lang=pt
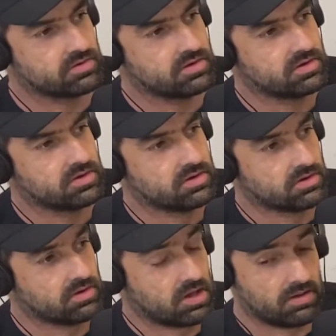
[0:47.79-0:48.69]

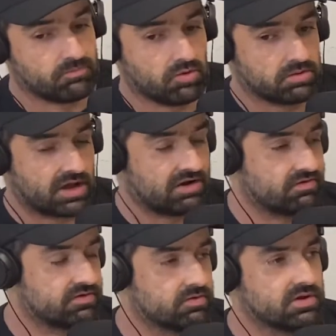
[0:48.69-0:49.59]
Ah. ah, pô, o cara
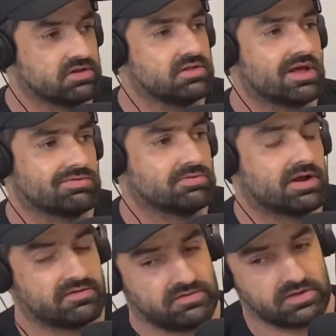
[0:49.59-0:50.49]
vai ser o candidato do
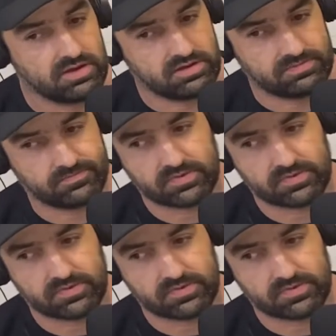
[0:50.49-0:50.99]
Garcia aí.